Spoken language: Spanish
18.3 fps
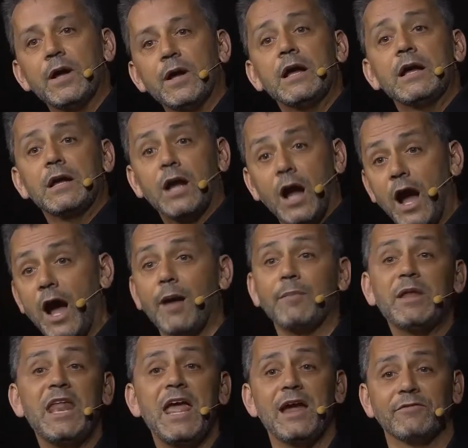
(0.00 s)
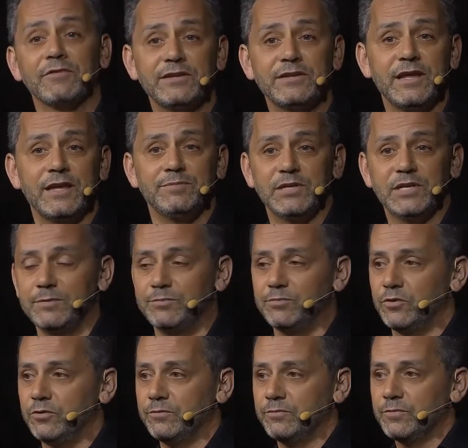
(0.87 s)
caja metálica,
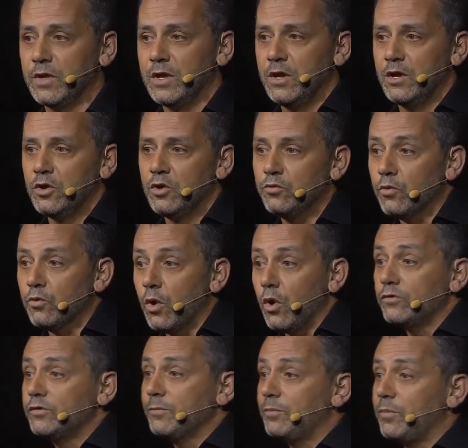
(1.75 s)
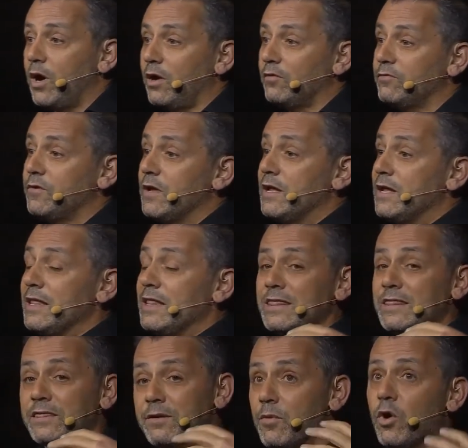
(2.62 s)
los DLCs, o sea, el Season
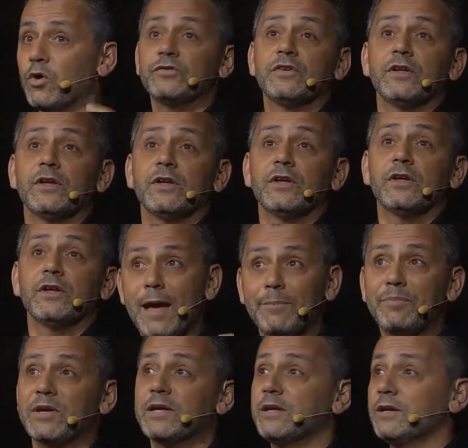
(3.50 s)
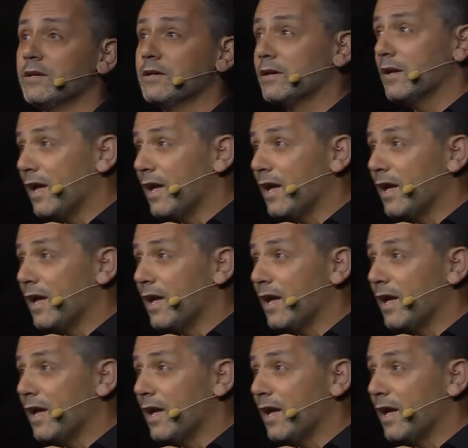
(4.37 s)
Pass, el juego y todo ese pedo.